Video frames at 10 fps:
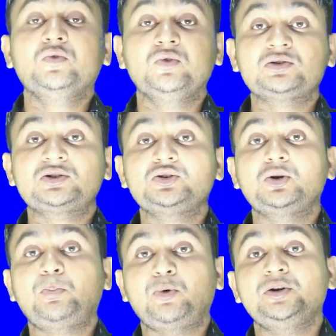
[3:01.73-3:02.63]
वो
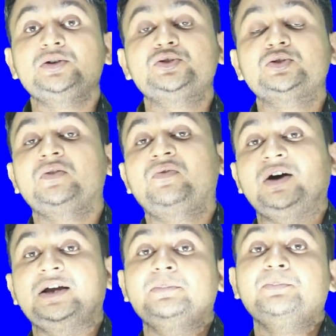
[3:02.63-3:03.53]
ज़ीरो पॉइंट जीरो
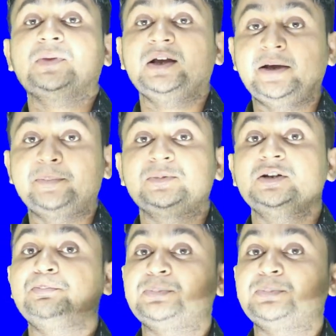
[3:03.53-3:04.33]
फाइव एम जी